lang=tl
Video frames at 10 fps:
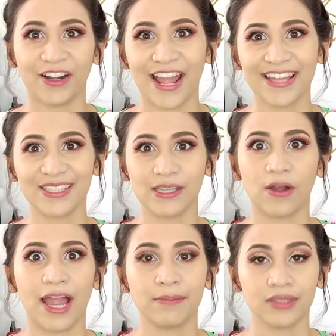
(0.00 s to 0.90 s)
Alright, so
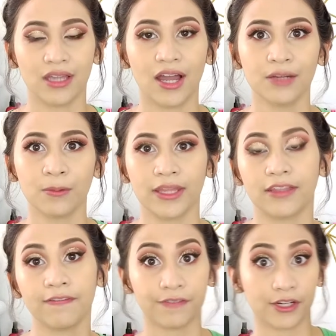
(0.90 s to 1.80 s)
I'm done with
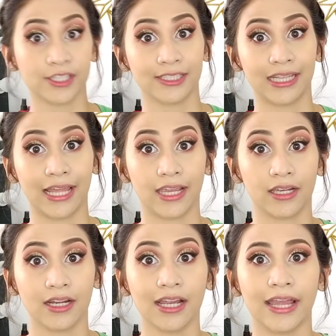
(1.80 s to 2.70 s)
the first
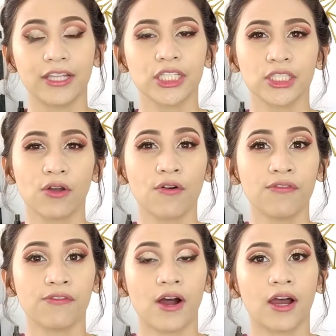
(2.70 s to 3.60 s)
layer and
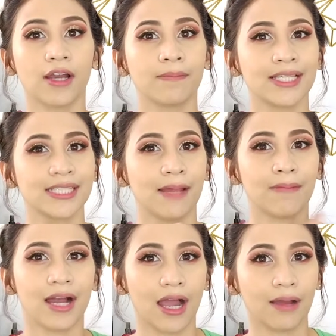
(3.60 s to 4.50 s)
so far, mas
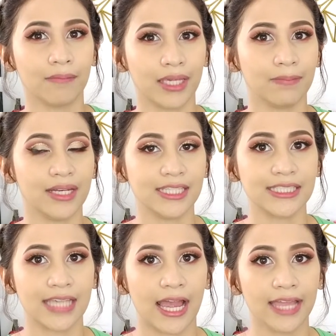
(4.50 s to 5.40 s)
lamang ang Maybelline
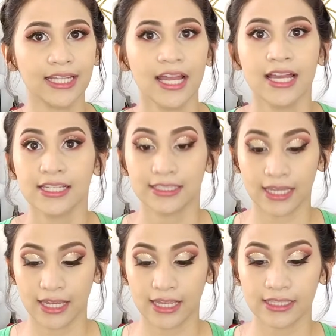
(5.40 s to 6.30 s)
side
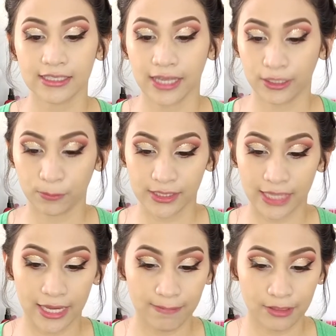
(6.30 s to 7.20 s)
since it was
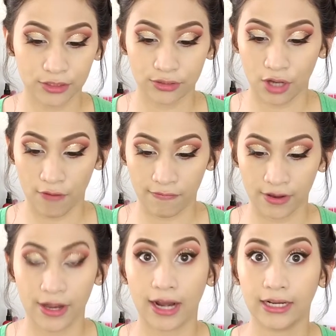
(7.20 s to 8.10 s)
able to
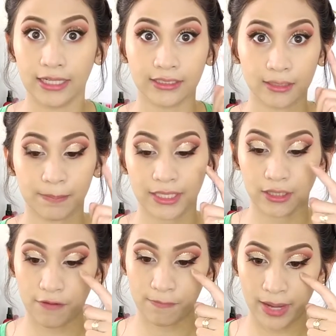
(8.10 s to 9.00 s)
cover a little bit
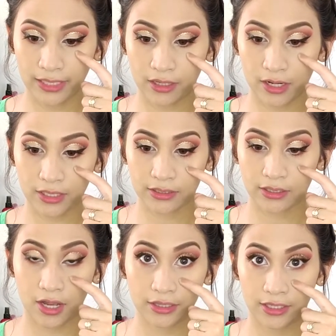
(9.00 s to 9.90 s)
of my dark
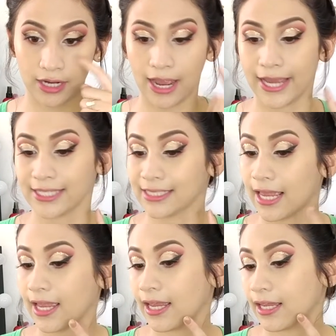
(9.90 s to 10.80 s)
under eyes
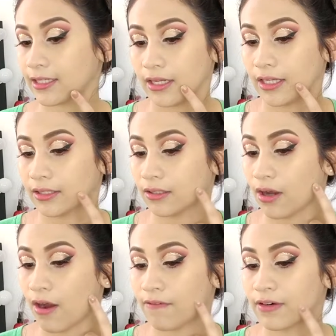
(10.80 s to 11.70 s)
and it
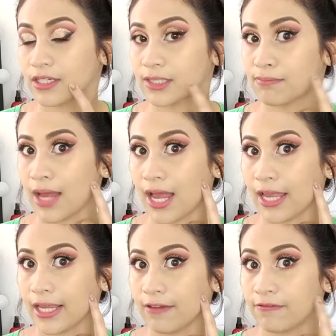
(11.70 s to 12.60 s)
covers
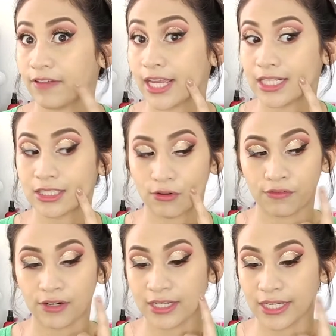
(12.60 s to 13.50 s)
my veins
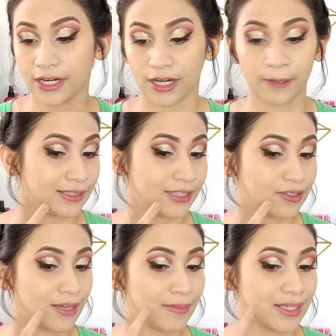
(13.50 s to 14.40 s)
over here. Dito
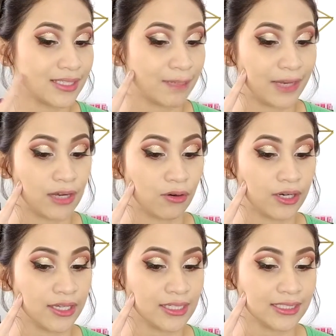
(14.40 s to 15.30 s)
naman sa may
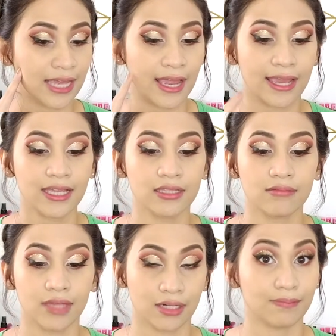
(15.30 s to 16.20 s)
L'Oreal side,
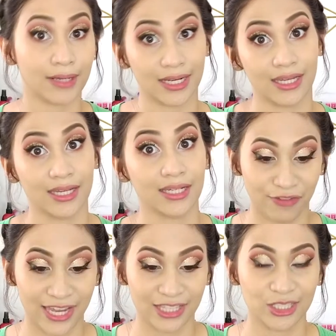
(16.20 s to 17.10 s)
meron pa rin
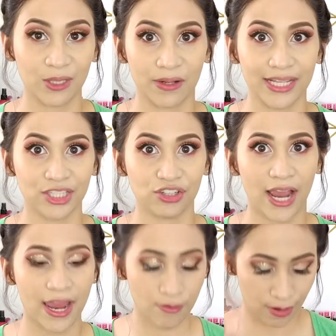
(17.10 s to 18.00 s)
veins. So let's
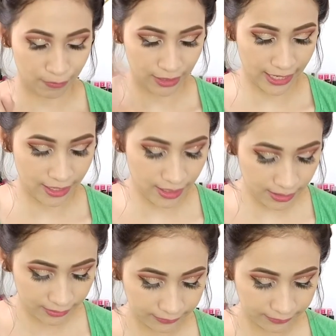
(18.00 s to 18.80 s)
try one more layer.